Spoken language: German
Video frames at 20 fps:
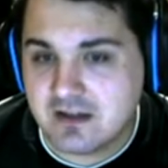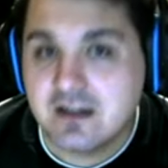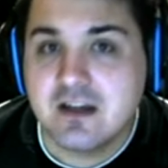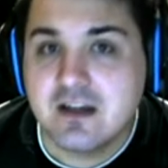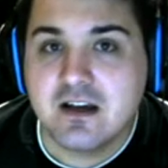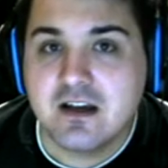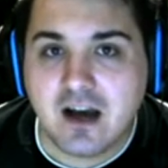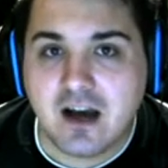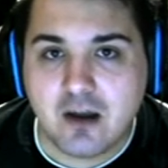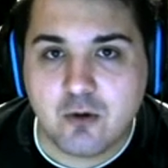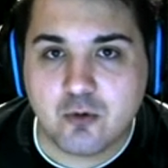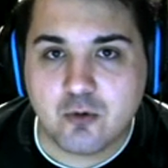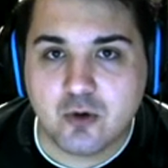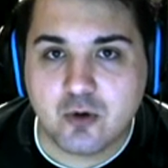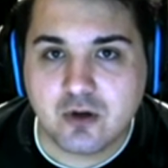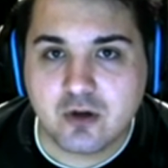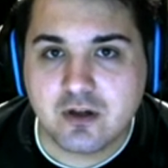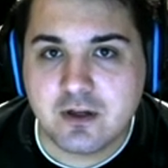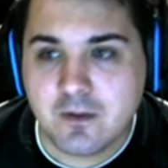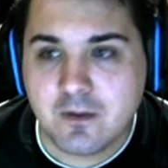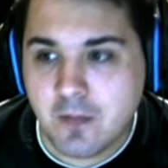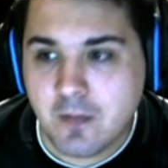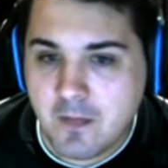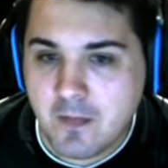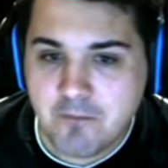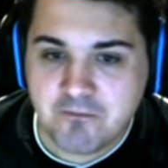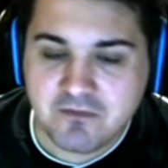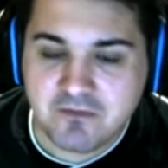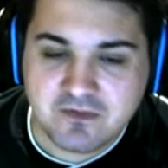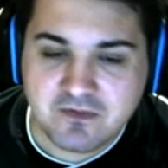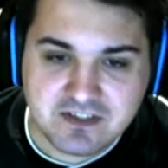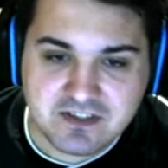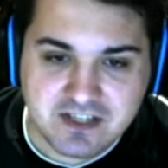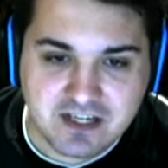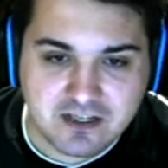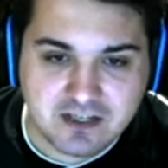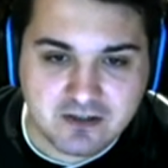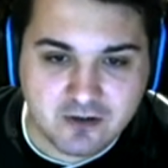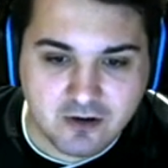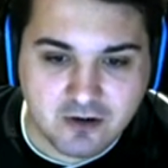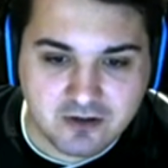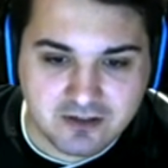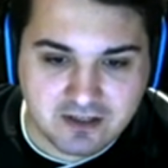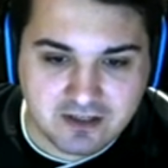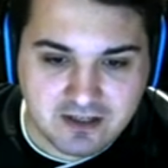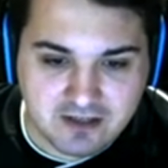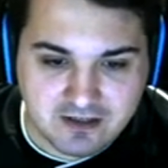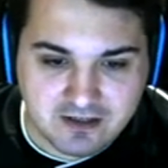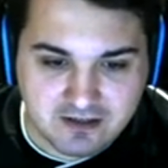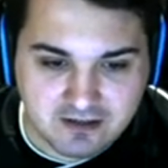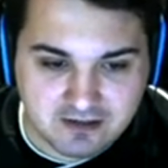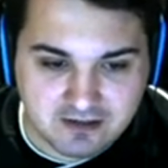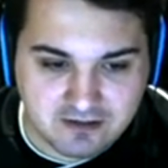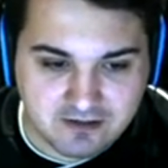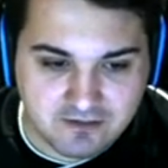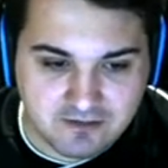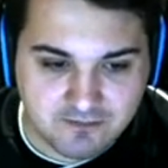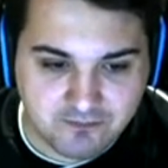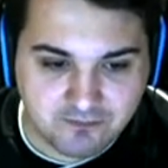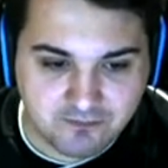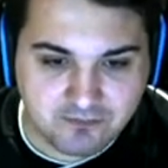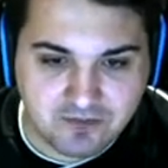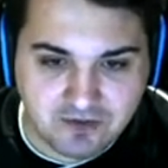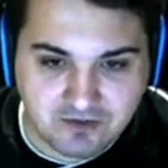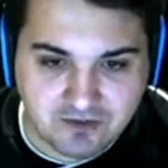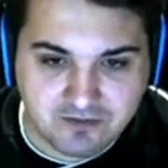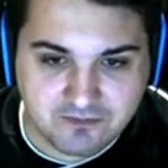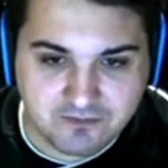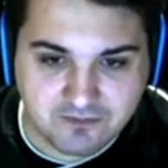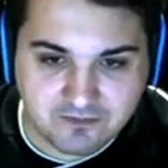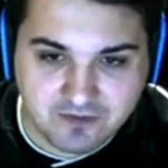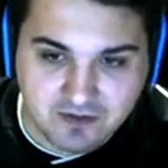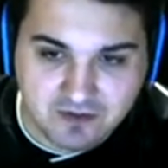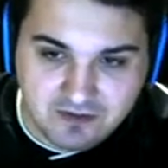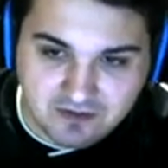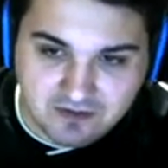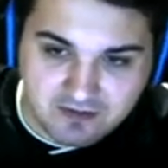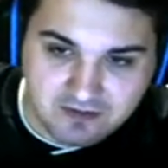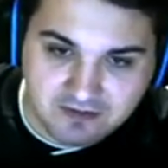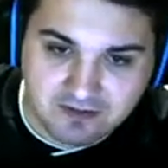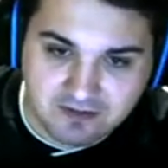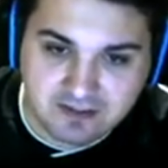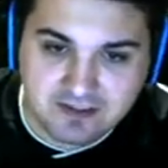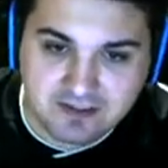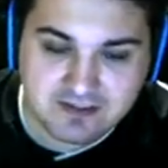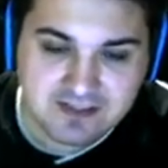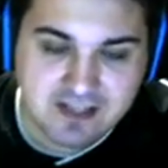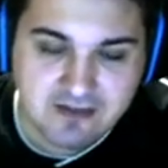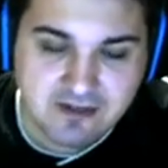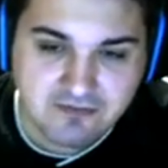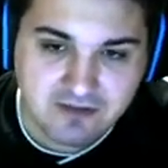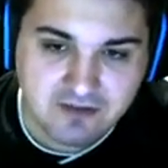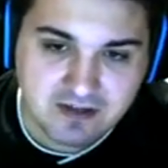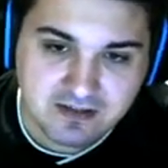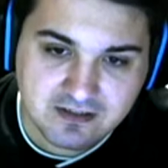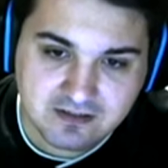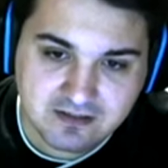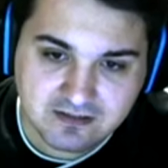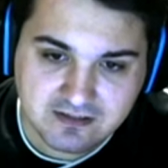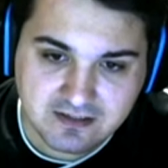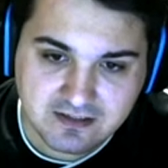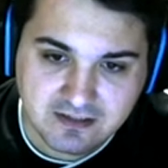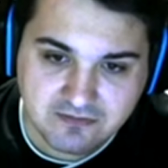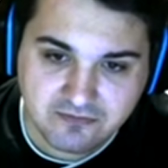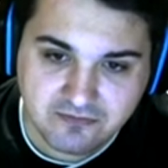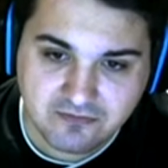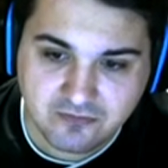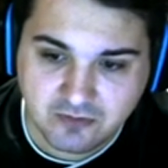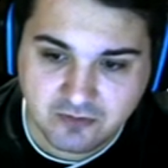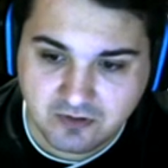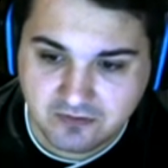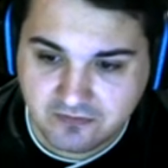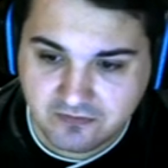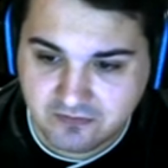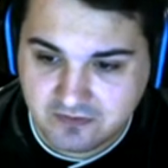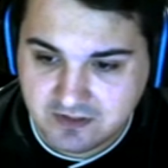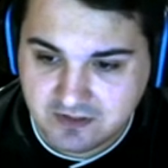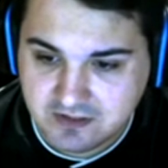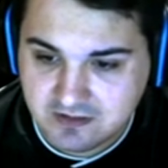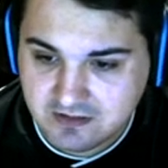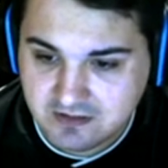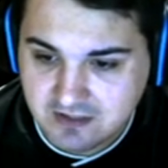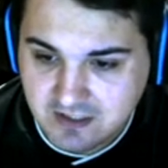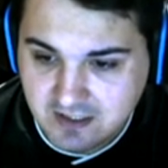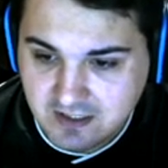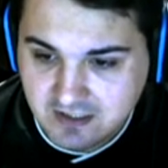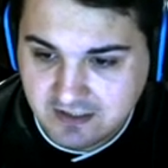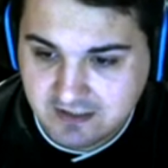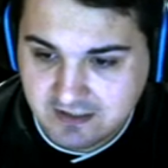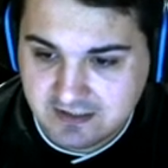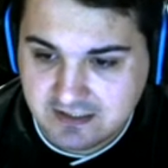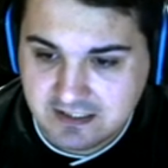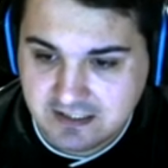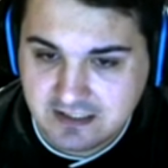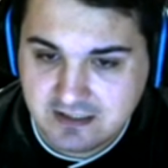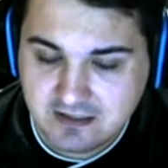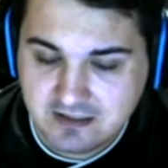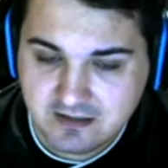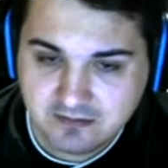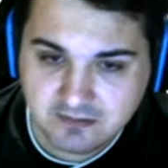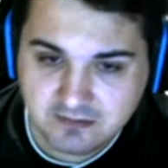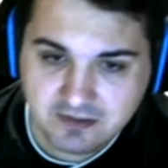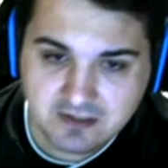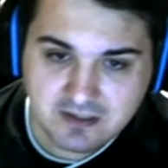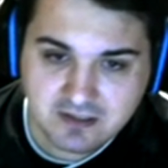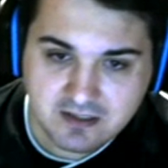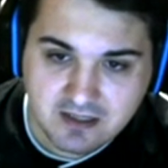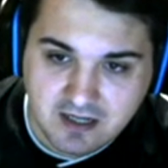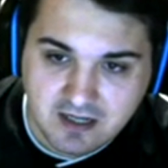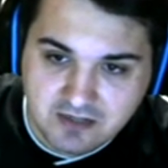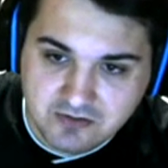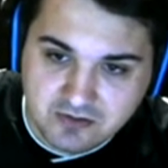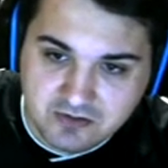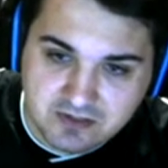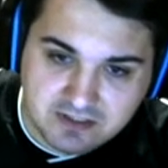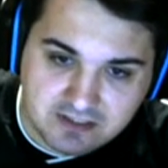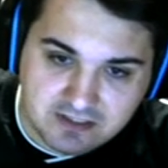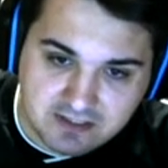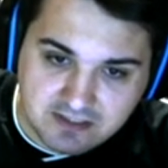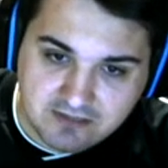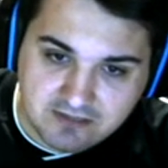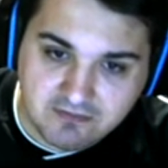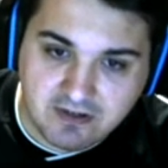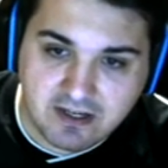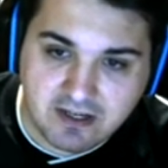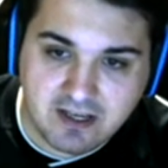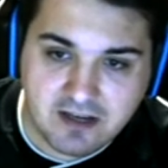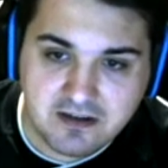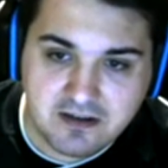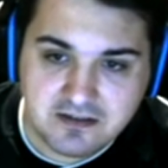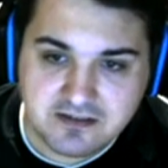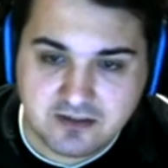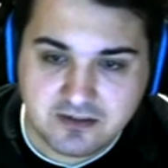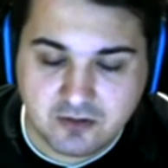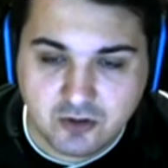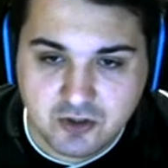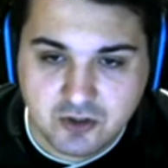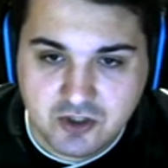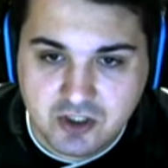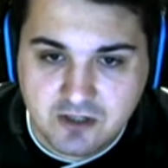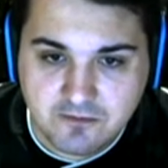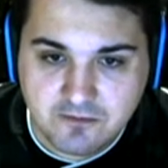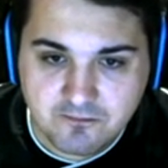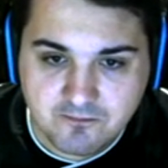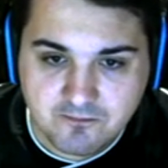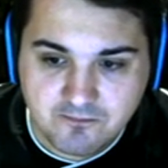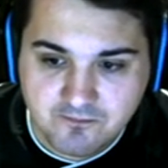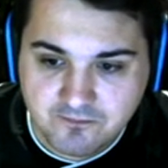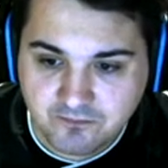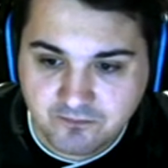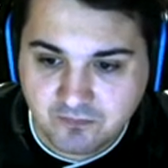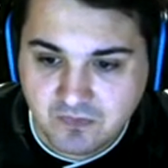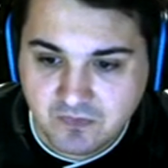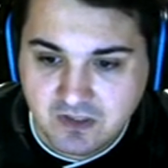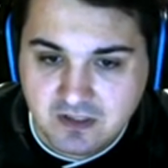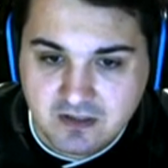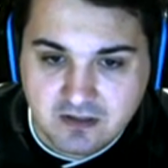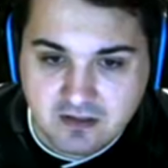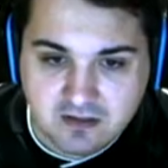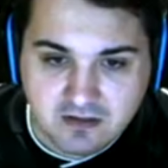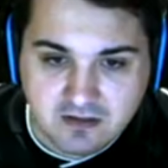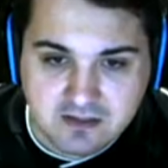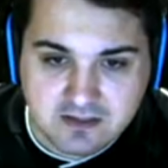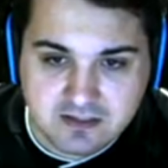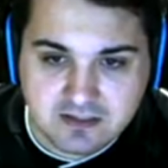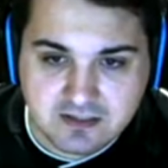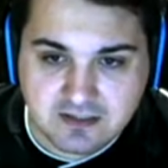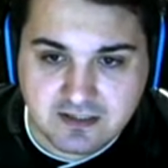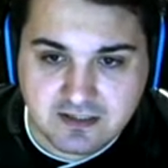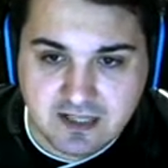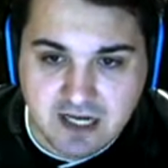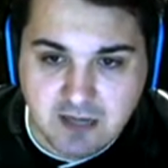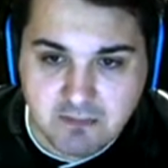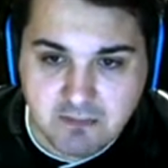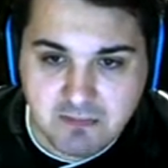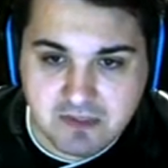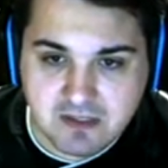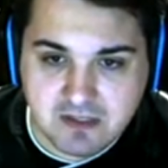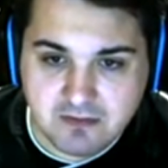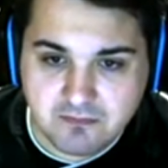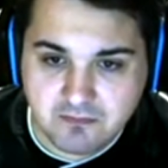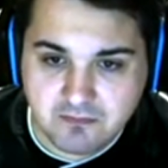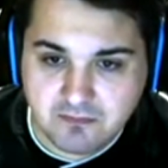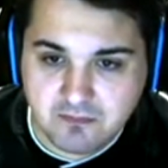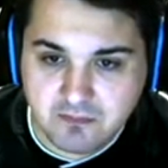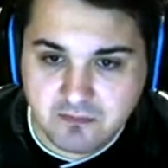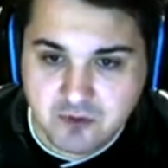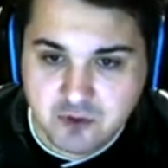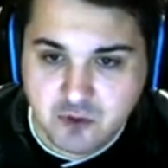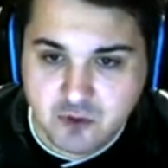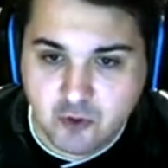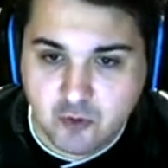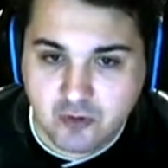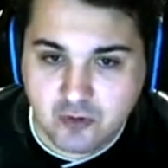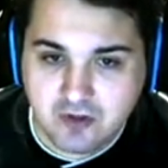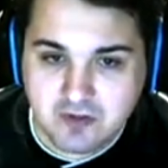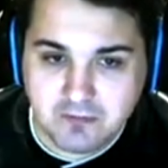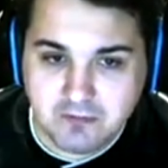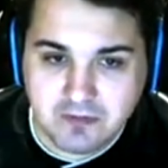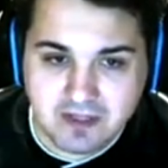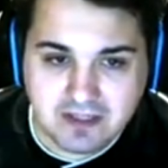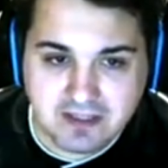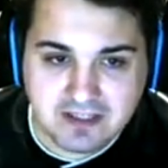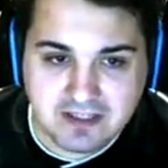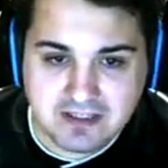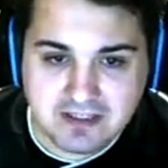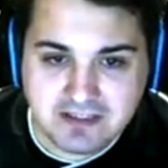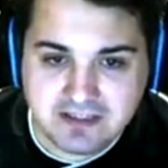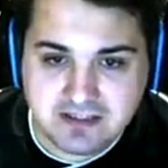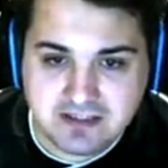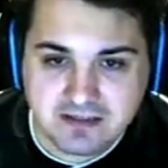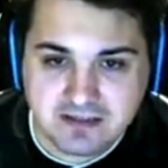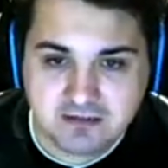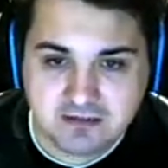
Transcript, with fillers: Hallo Curry. Wir zeigen heute den, ähm, den, den, den Starfighter, die F104G. Also die G-Variante ist die deutsche. Was ich hier habe mit dem schönen Marine-Skin.